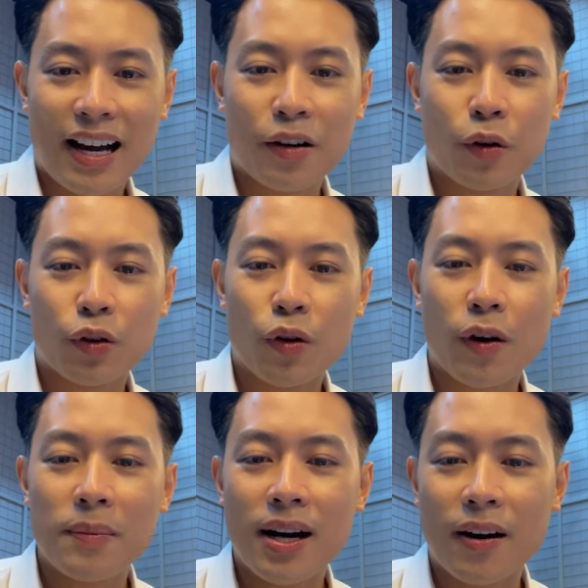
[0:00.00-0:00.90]
Hà Nội tối
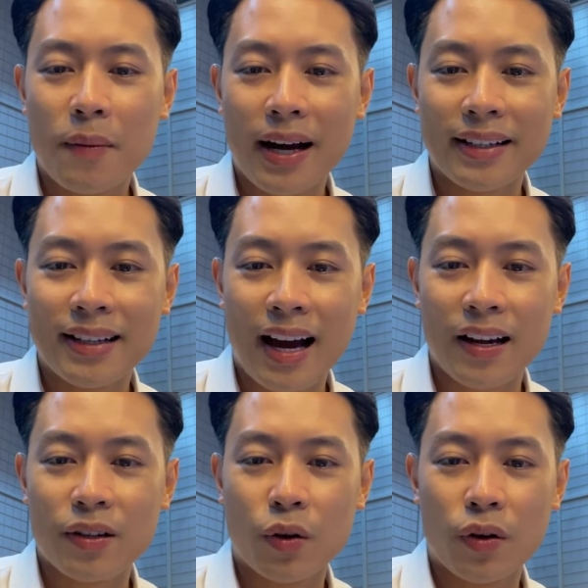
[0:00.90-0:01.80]
có mưa không anh
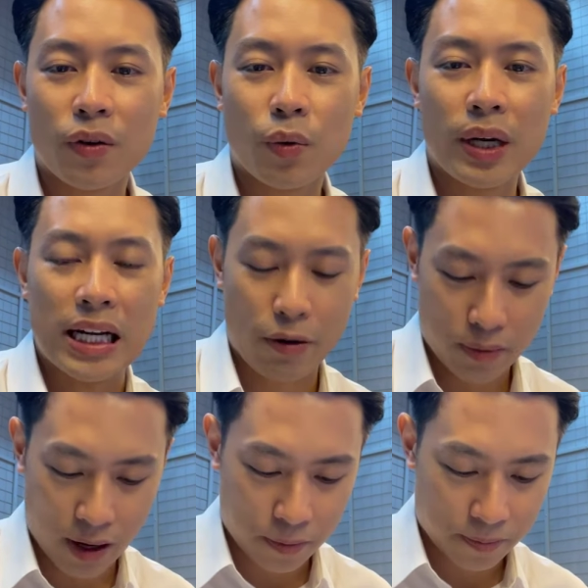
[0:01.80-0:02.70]
Hà Nội Nguyễn
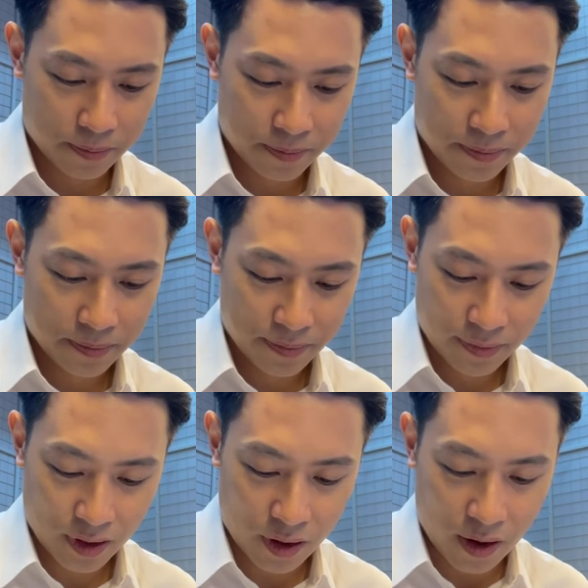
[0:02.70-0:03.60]
Hồng Ngọc
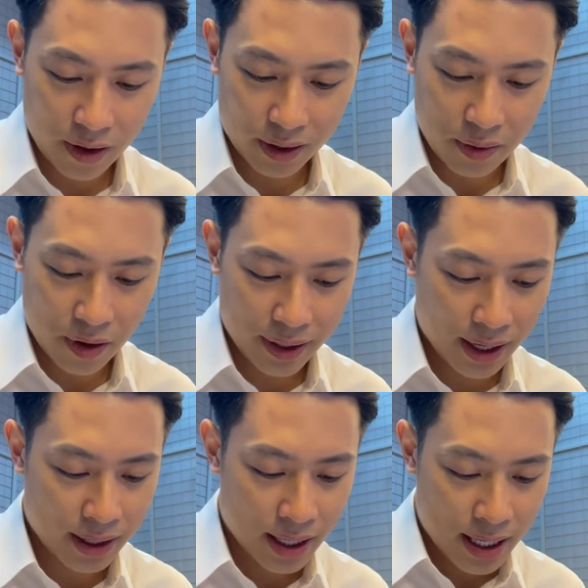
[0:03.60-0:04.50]
có hỏi câu hỏi
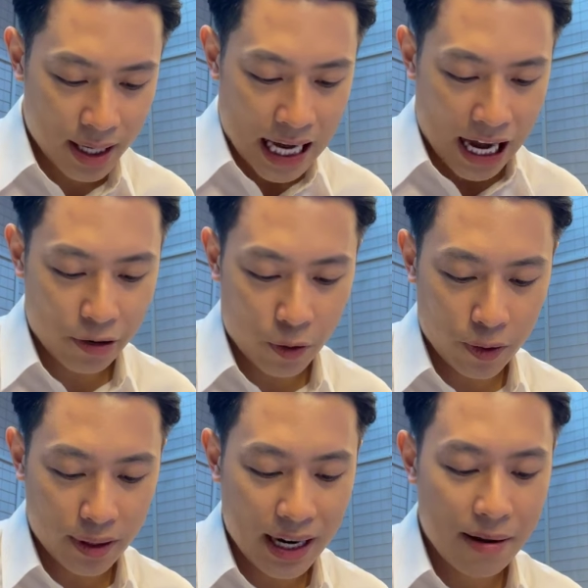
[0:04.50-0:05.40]
này Hà
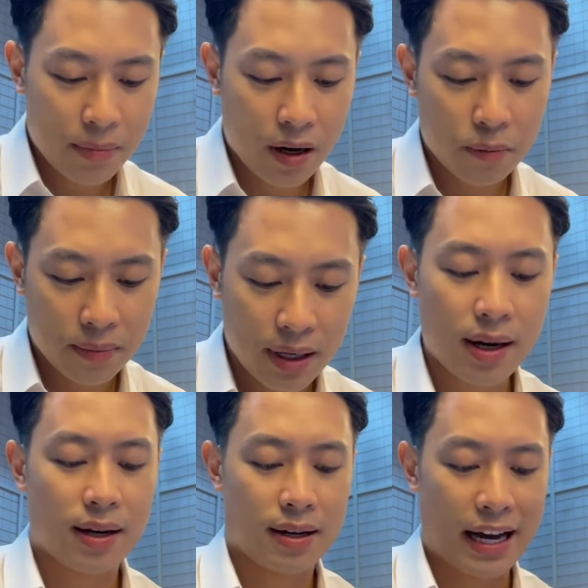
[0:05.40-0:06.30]
Nội đêm không
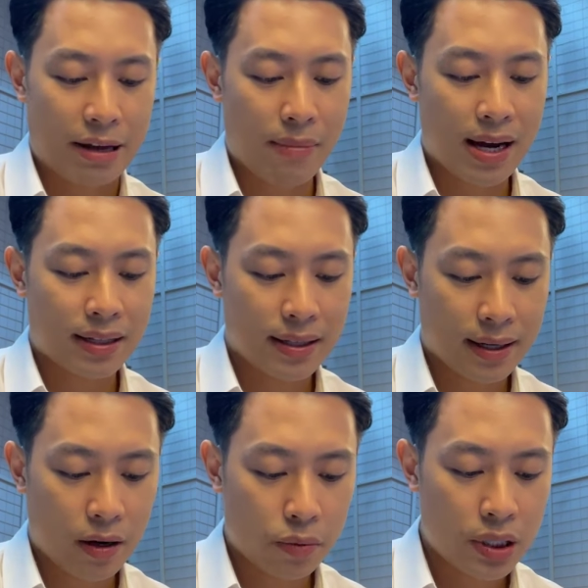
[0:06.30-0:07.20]
mưa ngày mai thì
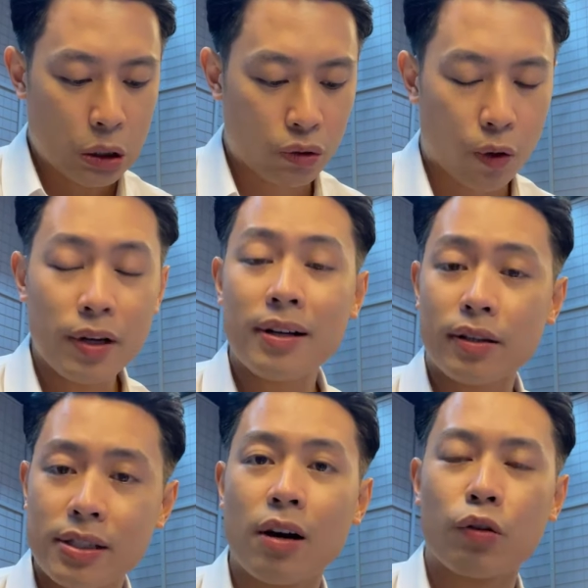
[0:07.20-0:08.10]
nắng nóng chiều tối
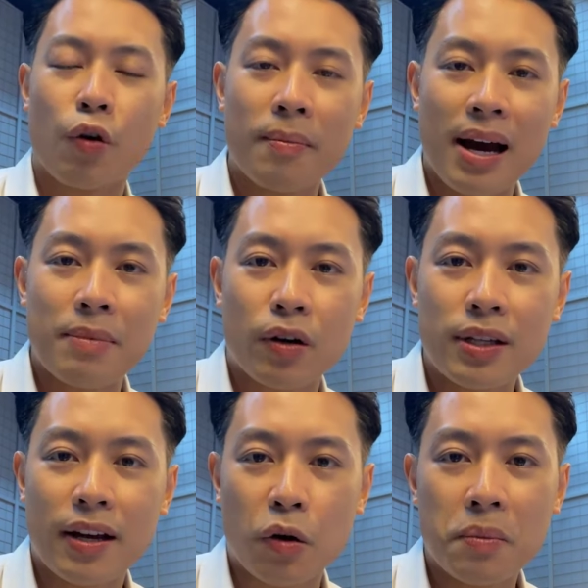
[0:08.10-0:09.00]
chiều tối mai mới
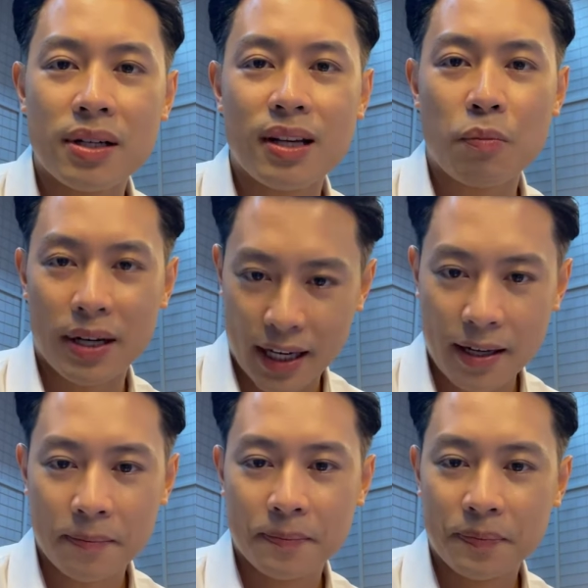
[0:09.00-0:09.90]
có thể có mưa rông bạn
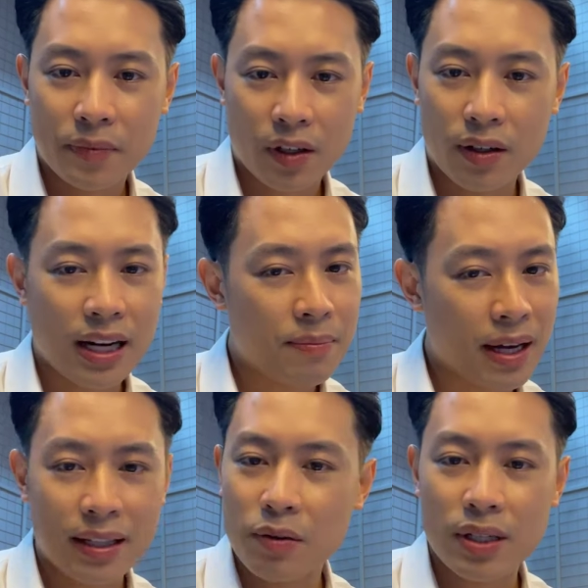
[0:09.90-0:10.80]
nhé còn đêm
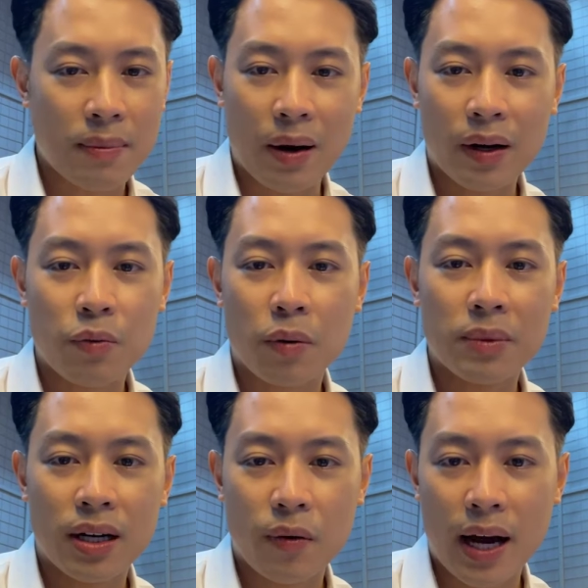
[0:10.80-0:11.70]
nay theo dự báo là không có
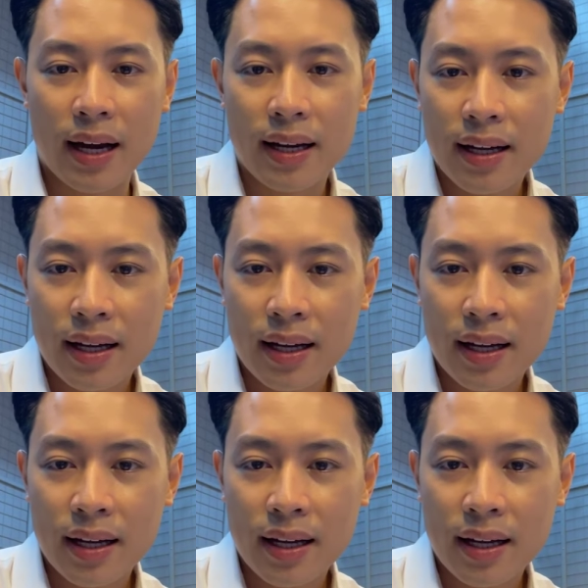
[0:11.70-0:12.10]
mưa đâu ạ